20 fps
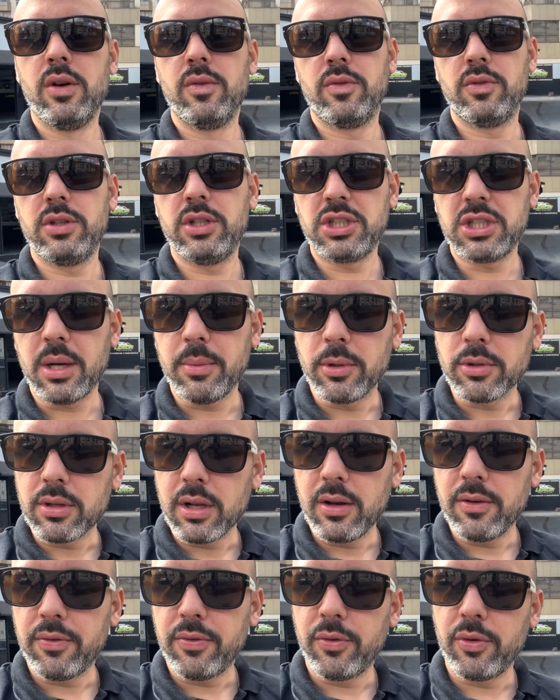Vou deixar meu
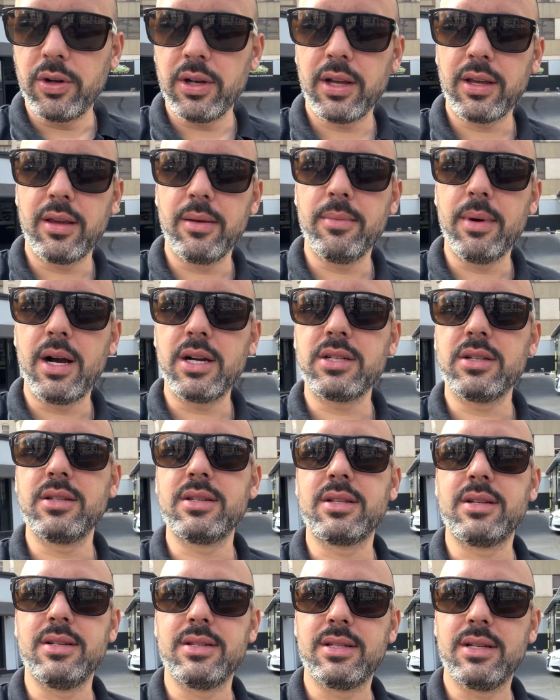telefone aqui embaixo na
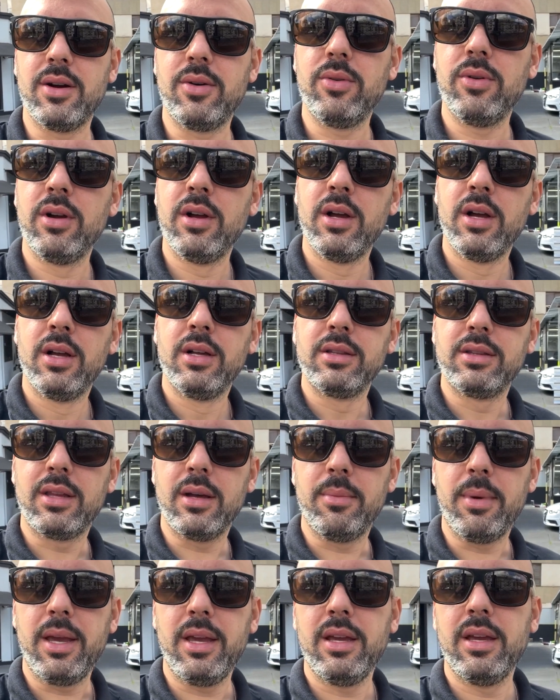descrição
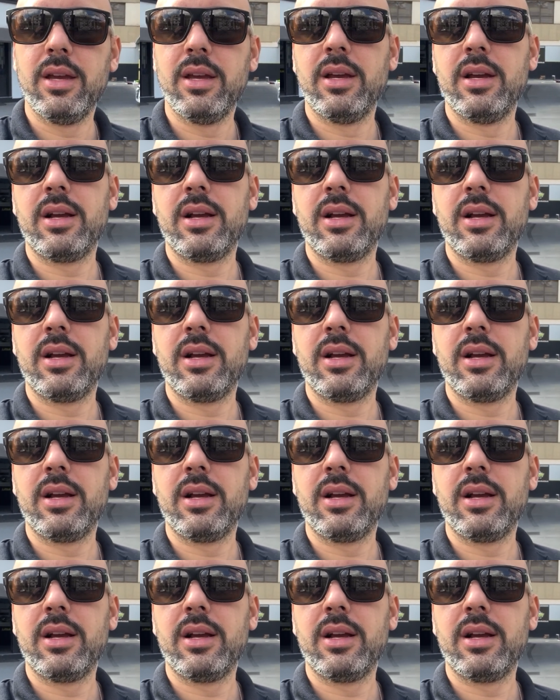também,